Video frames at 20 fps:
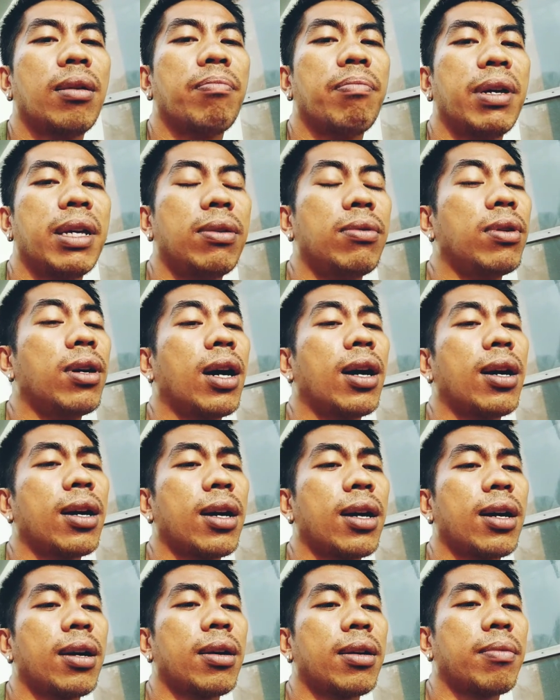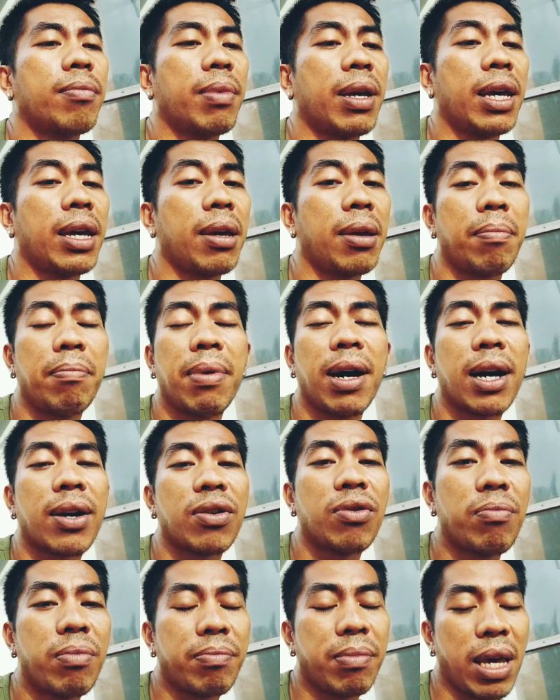may na may
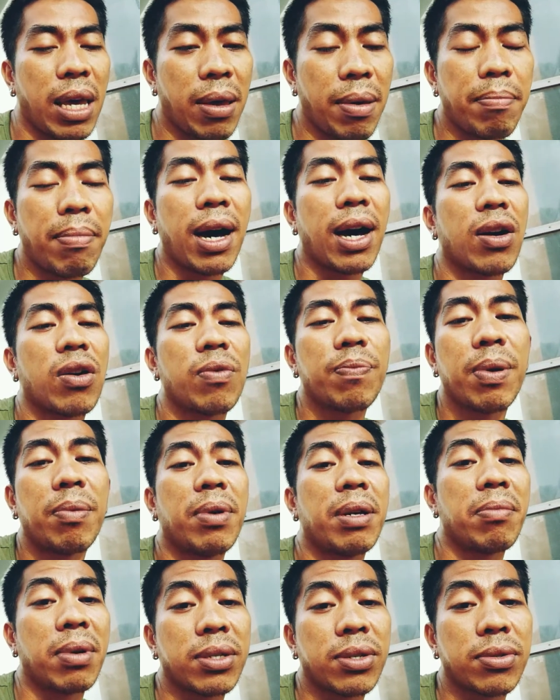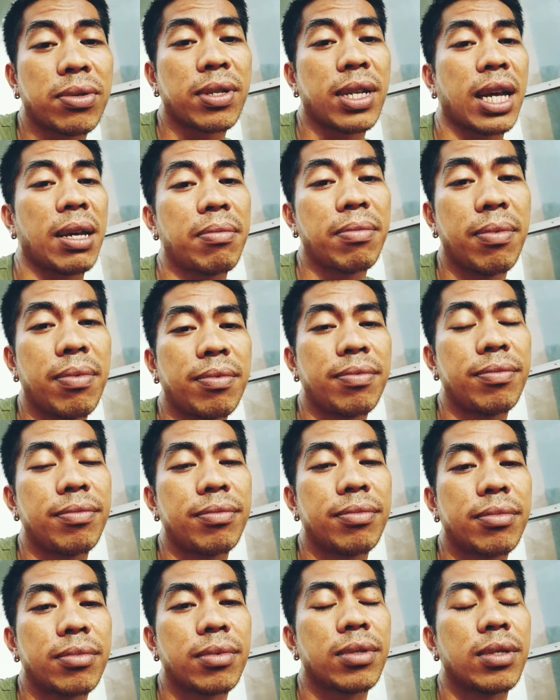bago may bago pa man mag-subscribe
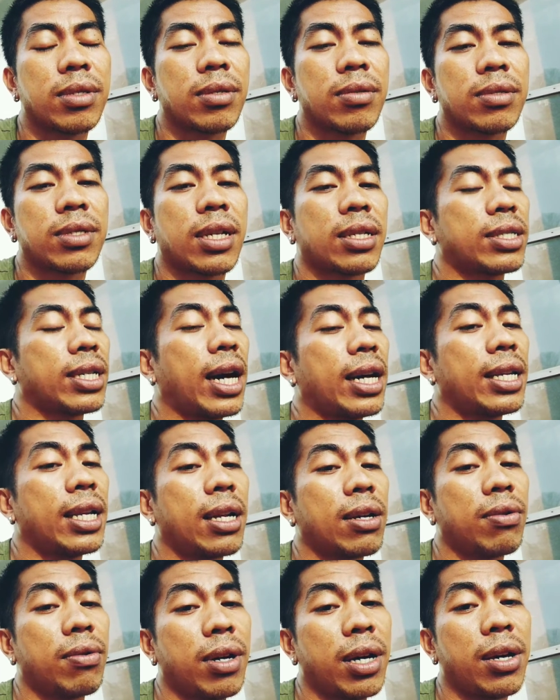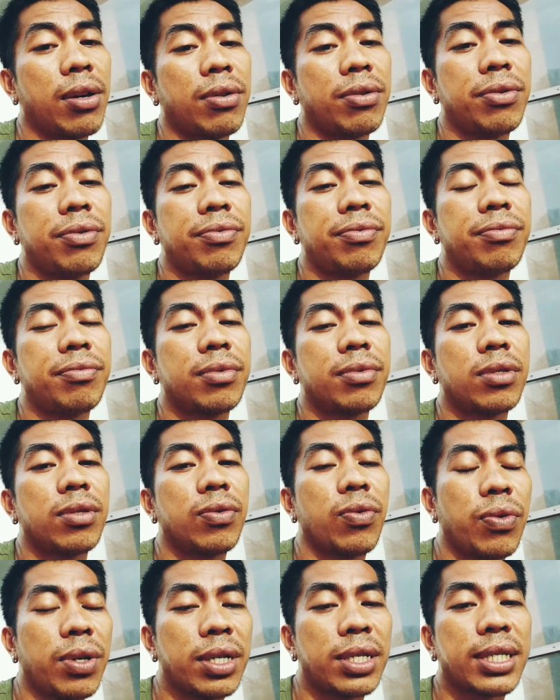sa channel ko ngayon,
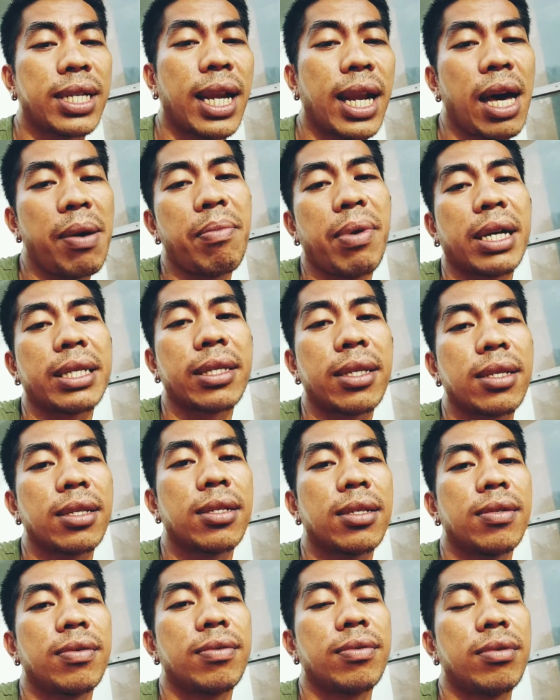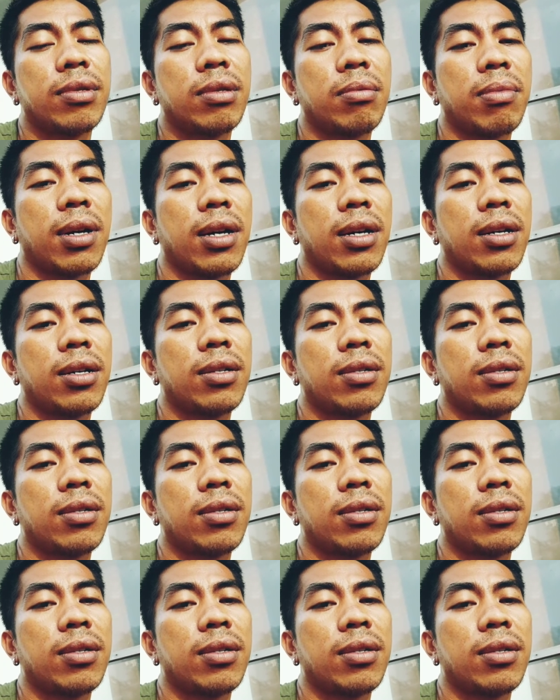well, salamat, 'di ba?